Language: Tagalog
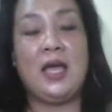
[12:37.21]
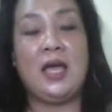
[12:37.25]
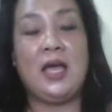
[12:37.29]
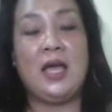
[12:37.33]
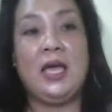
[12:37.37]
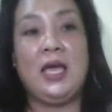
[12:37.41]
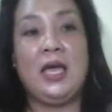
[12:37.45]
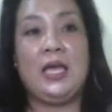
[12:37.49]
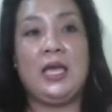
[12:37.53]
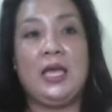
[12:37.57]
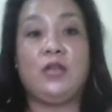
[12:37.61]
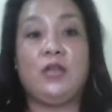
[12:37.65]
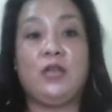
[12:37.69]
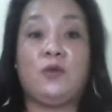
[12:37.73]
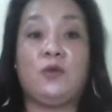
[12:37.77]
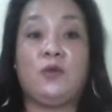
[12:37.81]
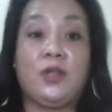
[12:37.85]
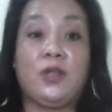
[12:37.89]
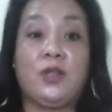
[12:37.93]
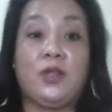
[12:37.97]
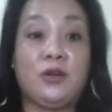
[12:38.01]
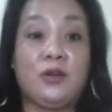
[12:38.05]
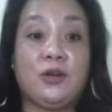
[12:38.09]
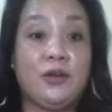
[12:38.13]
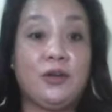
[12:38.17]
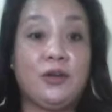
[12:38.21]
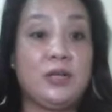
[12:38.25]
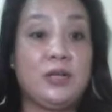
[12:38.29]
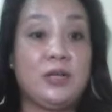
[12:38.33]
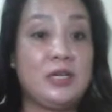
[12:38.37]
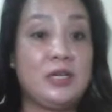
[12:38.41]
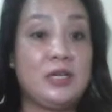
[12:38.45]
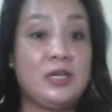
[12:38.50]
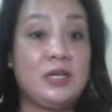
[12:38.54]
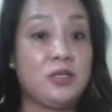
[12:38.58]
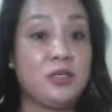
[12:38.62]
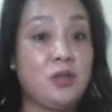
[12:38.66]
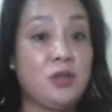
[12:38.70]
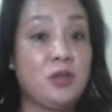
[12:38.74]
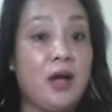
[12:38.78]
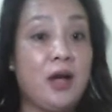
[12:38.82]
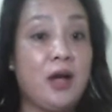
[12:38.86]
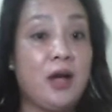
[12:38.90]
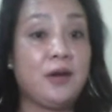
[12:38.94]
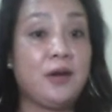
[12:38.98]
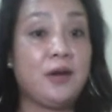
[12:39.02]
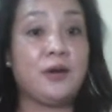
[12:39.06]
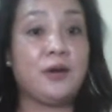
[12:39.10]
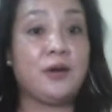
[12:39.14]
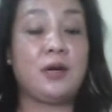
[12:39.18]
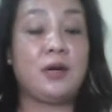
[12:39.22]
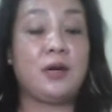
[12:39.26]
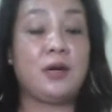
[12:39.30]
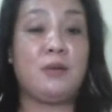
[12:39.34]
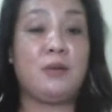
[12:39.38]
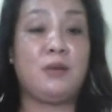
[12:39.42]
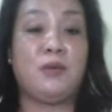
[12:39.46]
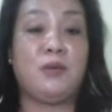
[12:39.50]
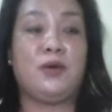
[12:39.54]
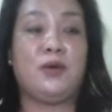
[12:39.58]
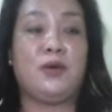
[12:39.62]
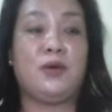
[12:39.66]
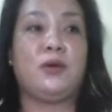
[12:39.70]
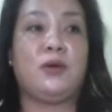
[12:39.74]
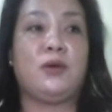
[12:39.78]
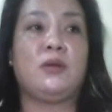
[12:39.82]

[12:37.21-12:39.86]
it will hurt his daughter, alam mo yon